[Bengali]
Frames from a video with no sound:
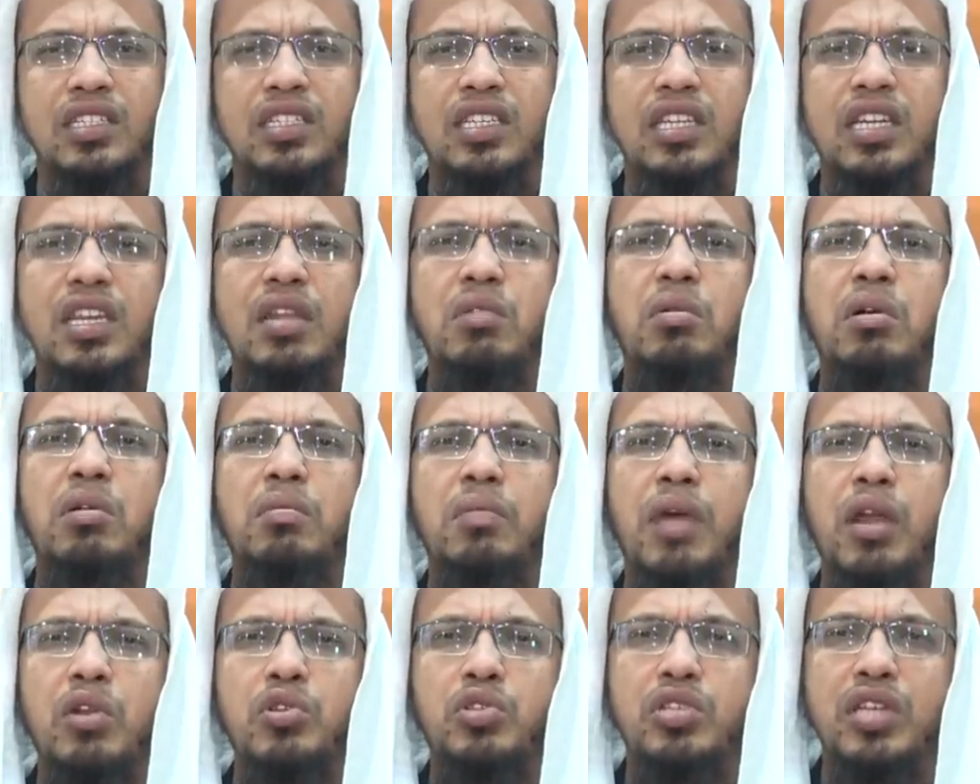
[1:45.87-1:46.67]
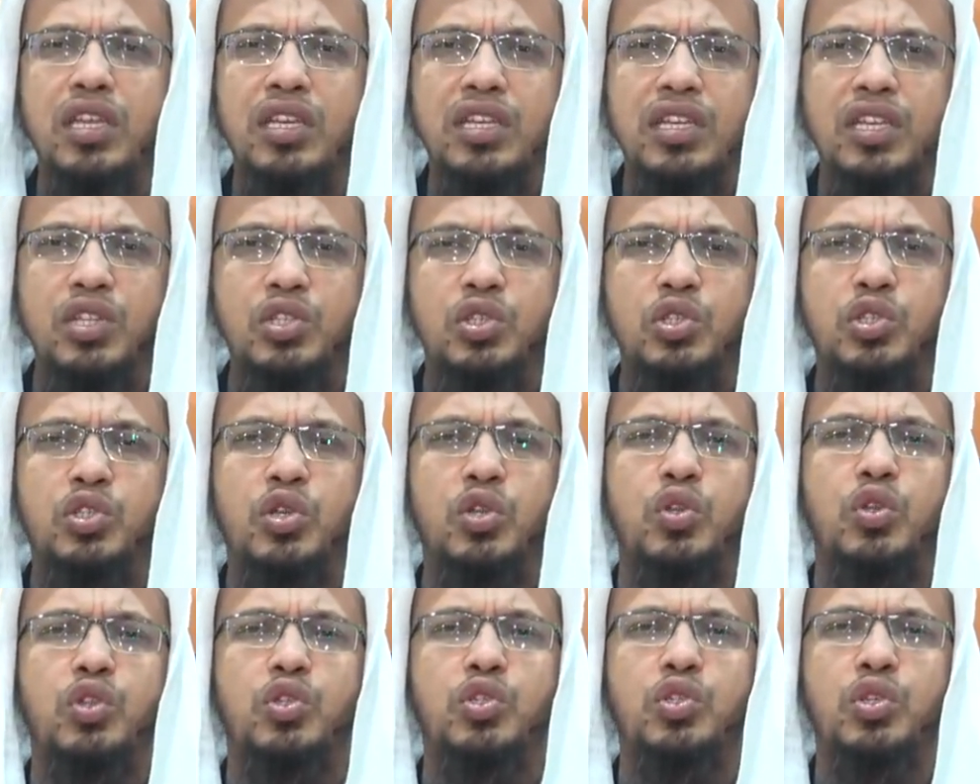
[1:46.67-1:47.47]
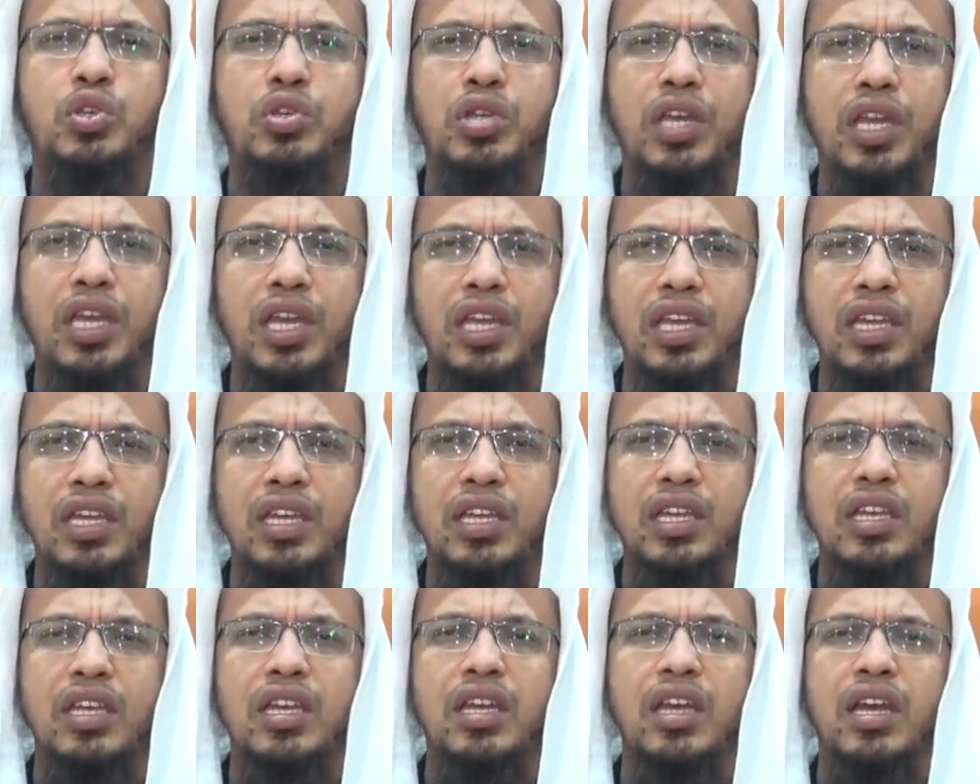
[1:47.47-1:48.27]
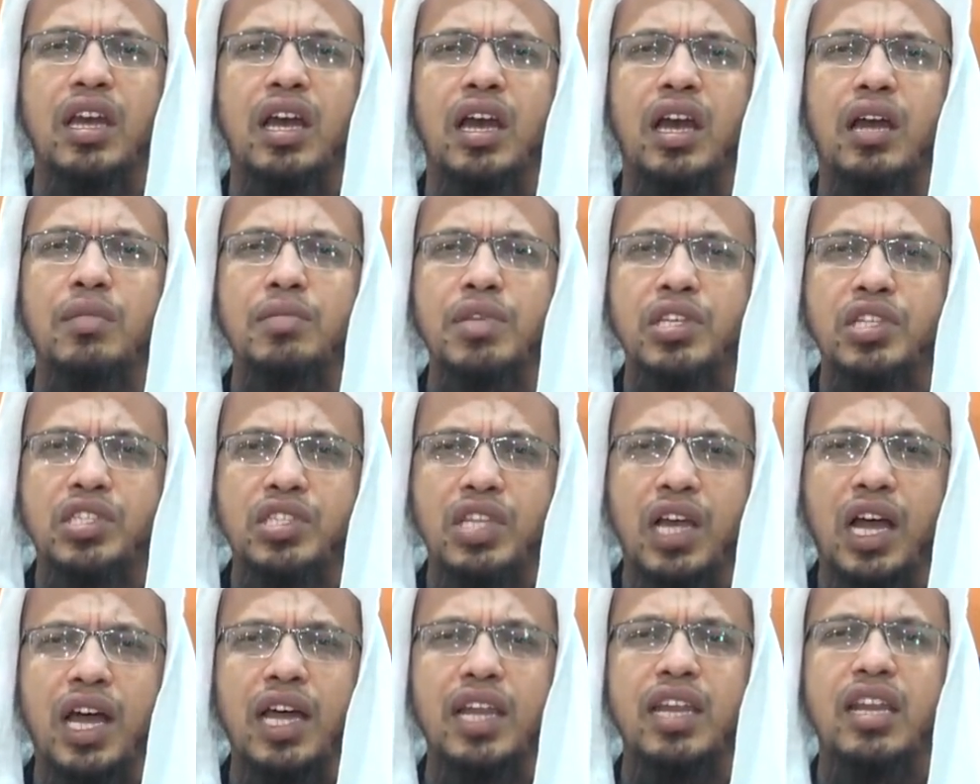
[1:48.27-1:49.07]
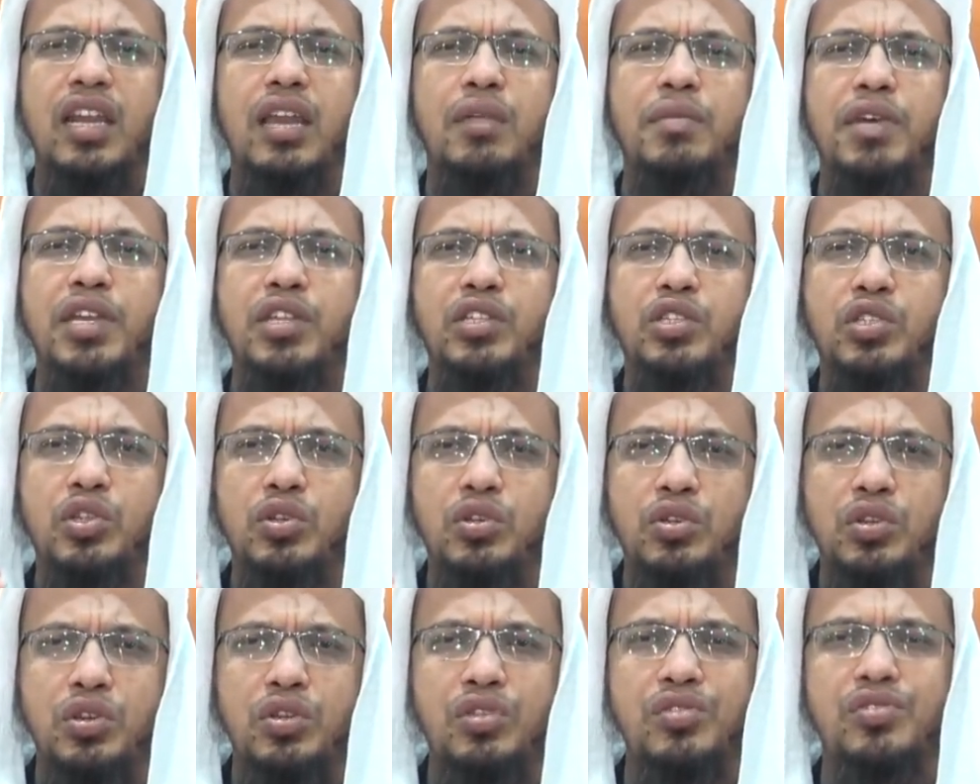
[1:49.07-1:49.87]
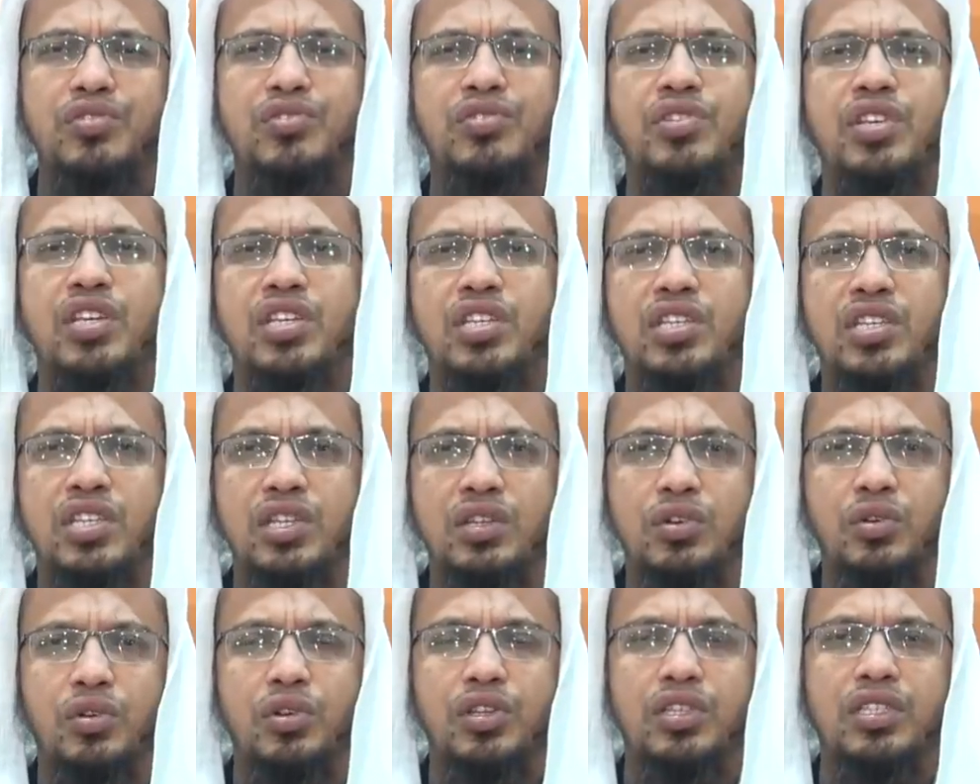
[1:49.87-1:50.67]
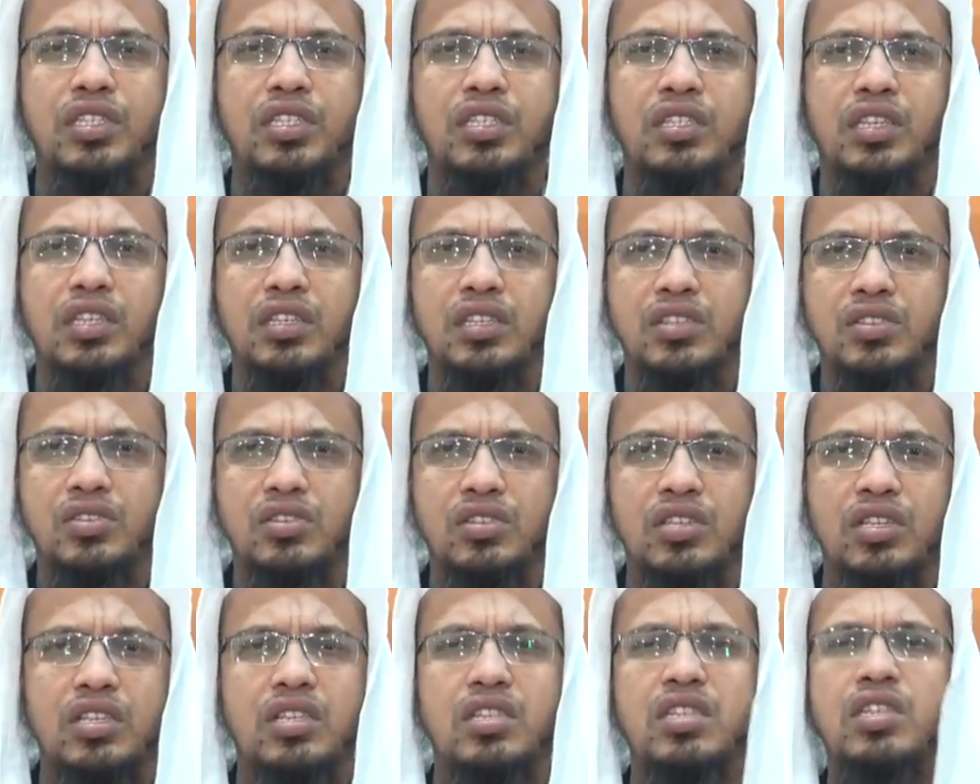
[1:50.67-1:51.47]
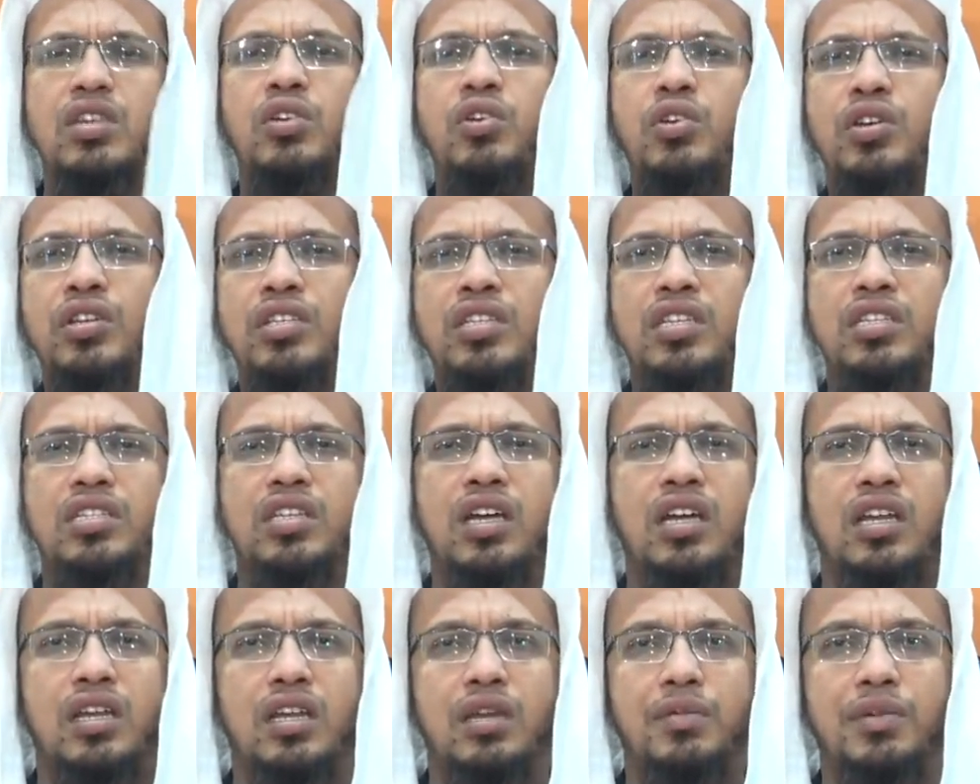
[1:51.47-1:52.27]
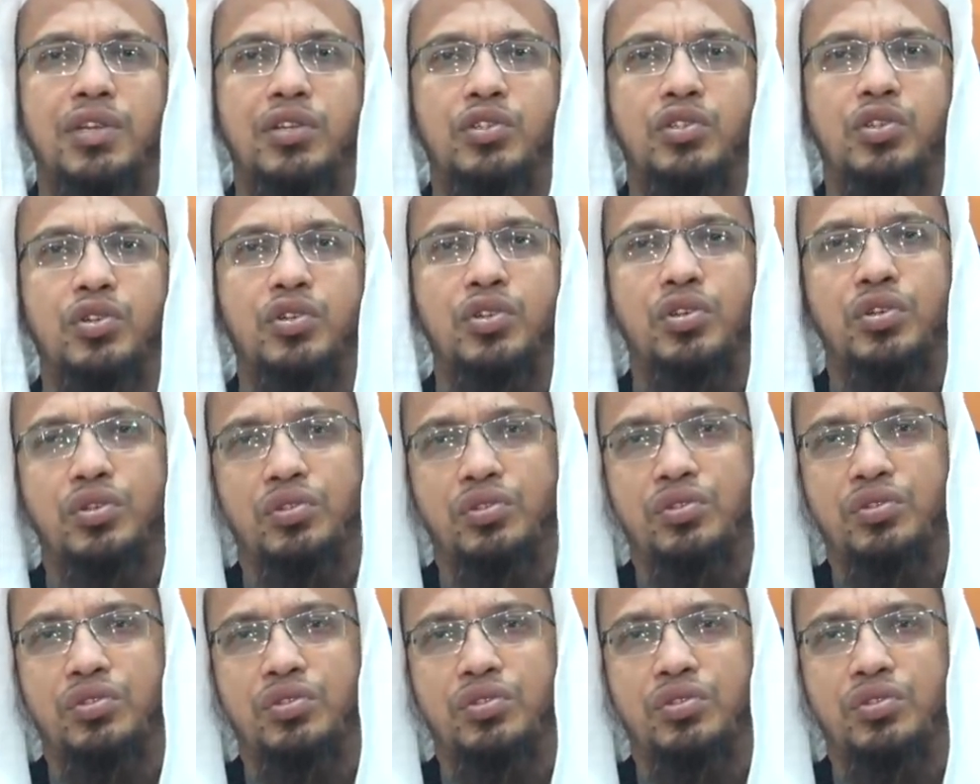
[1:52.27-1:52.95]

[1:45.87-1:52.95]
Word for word: জিন এবং মানুষের কিছু সদস্যকে আমি জাহান নামের জন্য সৃষ্টি করেছি তাদের সৃষ্টি হয়েছে জাহান নামের জন্য